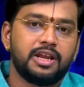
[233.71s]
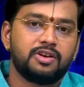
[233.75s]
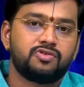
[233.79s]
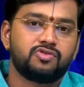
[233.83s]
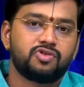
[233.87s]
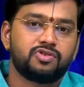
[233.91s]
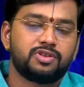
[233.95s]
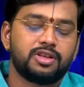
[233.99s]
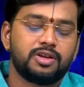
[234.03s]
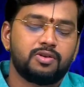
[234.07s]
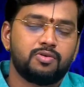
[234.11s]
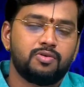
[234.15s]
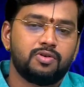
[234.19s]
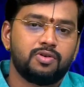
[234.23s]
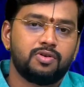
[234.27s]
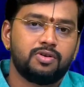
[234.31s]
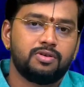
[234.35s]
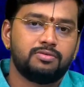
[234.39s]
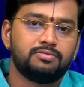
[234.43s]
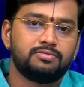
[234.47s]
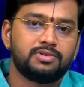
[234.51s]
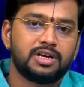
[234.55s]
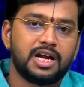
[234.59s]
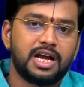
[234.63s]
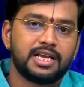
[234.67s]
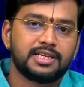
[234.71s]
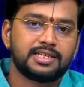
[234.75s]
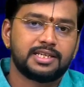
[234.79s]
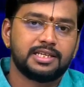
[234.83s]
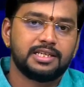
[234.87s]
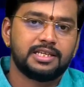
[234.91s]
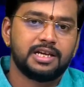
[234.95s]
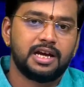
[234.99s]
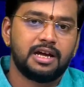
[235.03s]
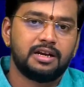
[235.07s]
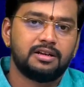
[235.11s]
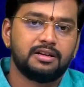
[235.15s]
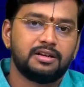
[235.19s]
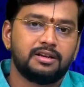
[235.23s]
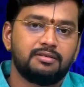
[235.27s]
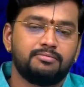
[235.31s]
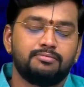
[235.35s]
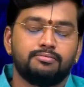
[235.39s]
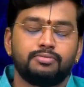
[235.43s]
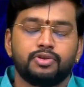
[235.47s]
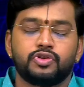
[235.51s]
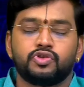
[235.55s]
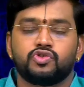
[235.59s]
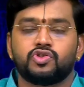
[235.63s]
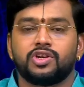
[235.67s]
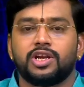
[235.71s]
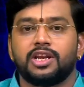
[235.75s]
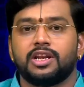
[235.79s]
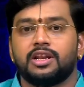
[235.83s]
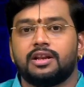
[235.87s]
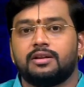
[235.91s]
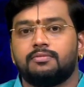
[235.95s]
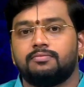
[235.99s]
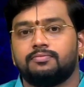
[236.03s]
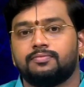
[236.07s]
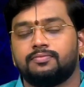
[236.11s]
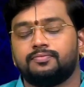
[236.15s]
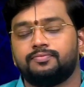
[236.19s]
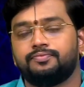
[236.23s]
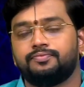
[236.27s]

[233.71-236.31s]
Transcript: ஏற்றத்தை கொடுக்கும் ராசியா நிறம் பச்சை நிறம்